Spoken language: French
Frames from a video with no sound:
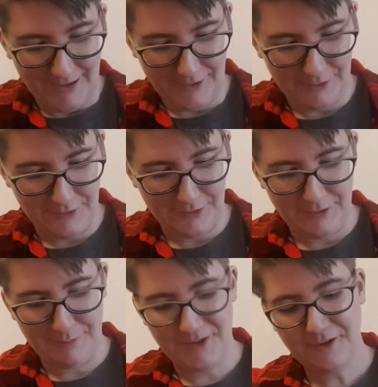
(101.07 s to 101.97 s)

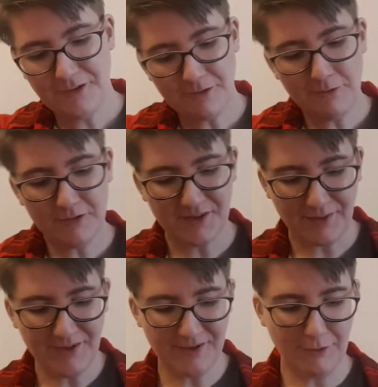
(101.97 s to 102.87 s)
Euh, parce que selon le
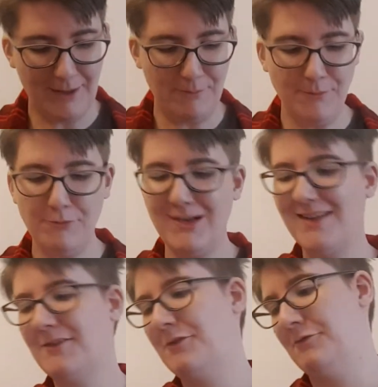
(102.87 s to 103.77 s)
service de la
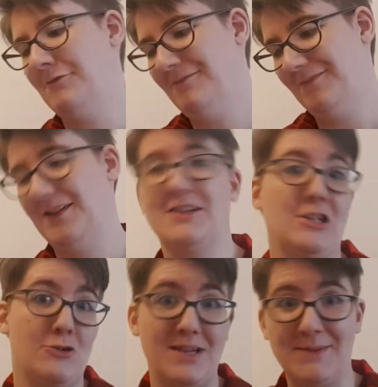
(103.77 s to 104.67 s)
population,
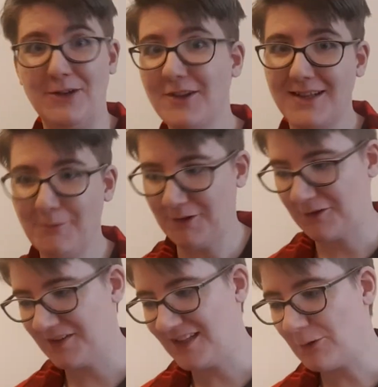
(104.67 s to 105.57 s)
je lis mes notes hein, parce
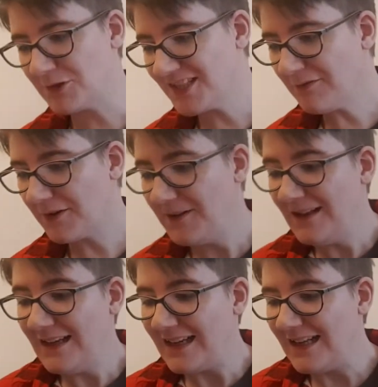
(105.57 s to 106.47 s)
que c'est des gros chiffres,
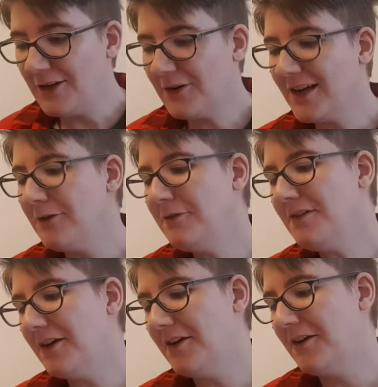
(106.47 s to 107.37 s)
il y aurait eu
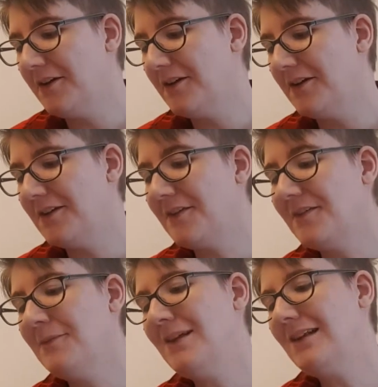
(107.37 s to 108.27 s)

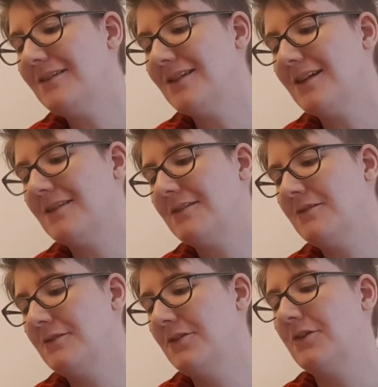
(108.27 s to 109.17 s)

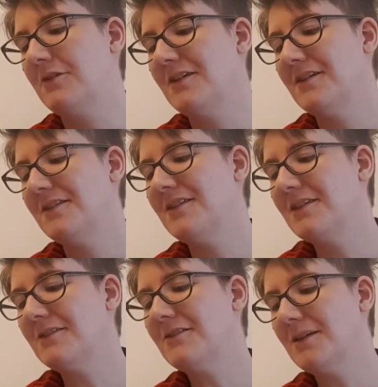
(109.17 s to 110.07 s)
6700, euh, non,
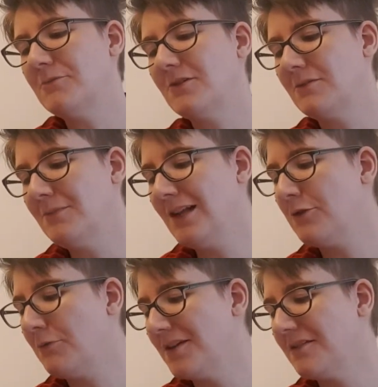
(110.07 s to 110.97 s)
670
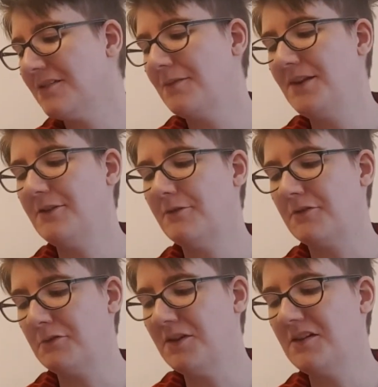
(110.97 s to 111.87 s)
300 habitants en
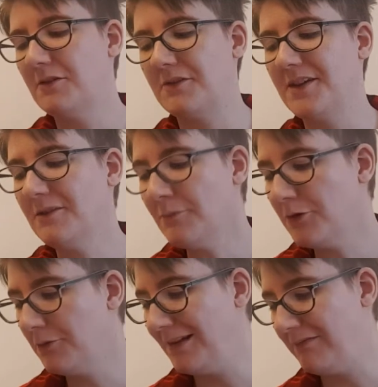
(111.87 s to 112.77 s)
Suisse en décembre
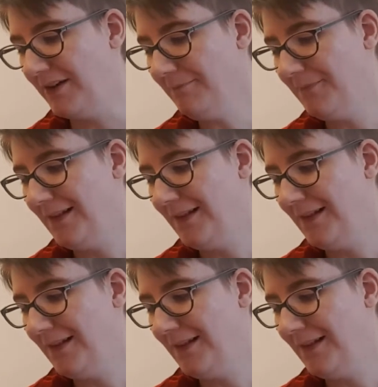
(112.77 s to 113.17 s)
2020.